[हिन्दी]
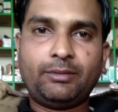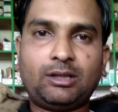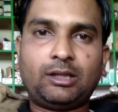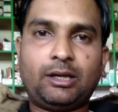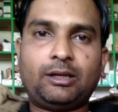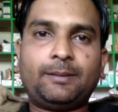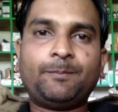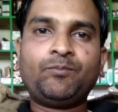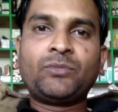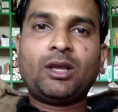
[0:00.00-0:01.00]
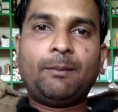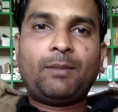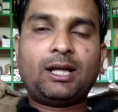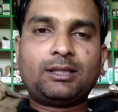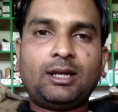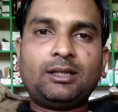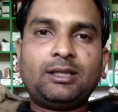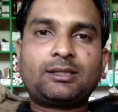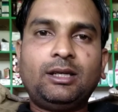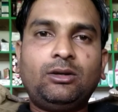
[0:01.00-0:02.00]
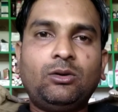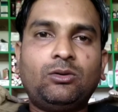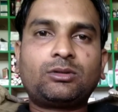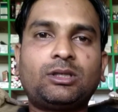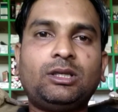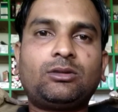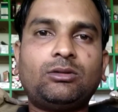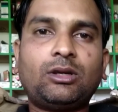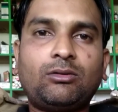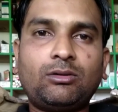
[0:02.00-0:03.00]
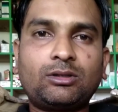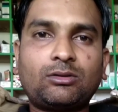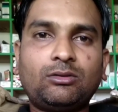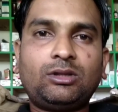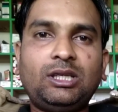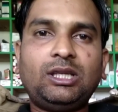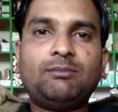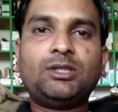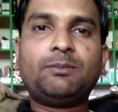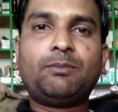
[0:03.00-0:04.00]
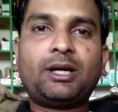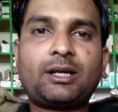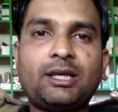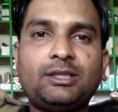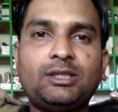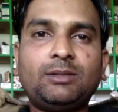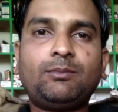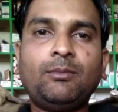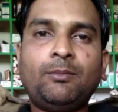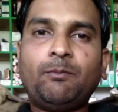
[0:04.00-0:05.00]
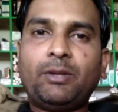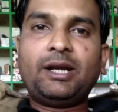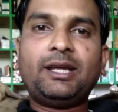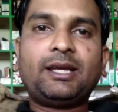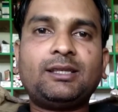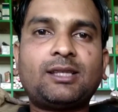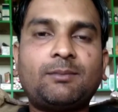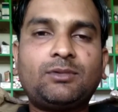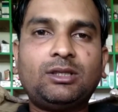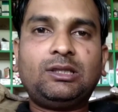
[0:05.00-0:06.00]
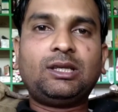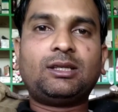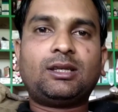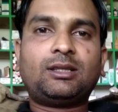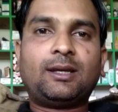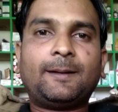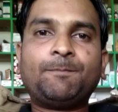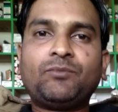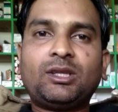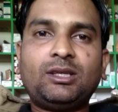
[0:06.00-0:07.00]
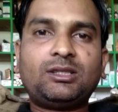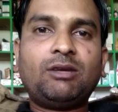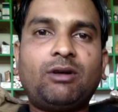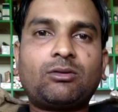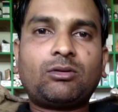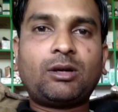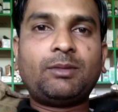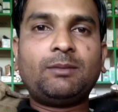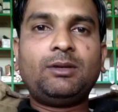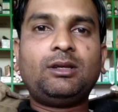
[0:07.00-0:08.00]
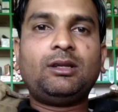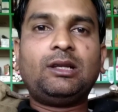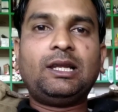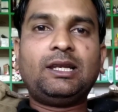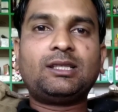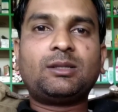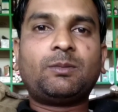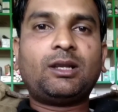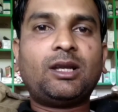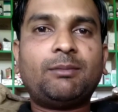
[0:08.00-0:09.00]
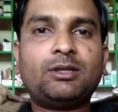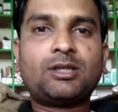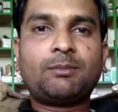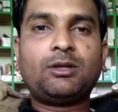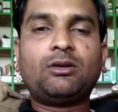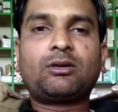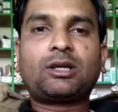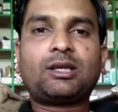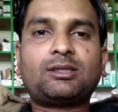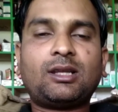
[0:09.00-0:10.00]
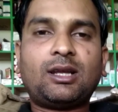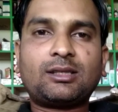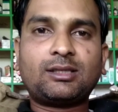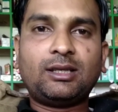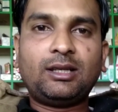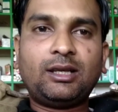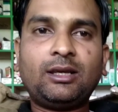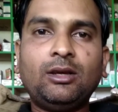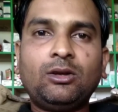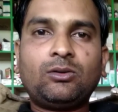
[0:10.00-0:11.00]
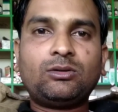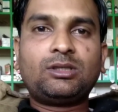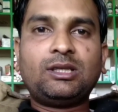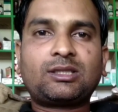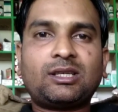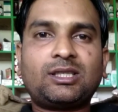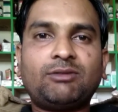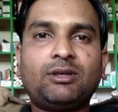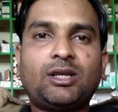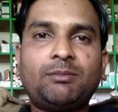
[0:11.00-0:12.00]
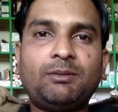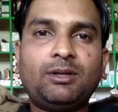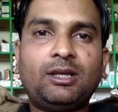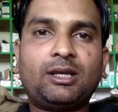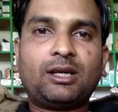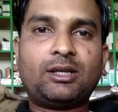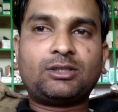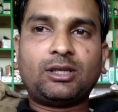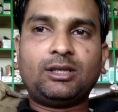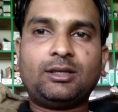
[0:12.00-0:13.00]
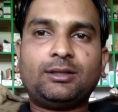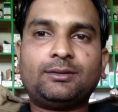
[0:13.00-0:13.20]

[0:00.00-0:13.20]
मिलता है अब बात कर लेते हैं इसके डोज़ की तो देखो इसको तीन एम पर के पर डे के हिसाब से दिया जाता है इस दवा को कभी भी लेने से पहले हमेशा अपने डॉक्टर की सलाह से ही लें खुद से इसका सेवन कभी भी नहीं करना चाहिए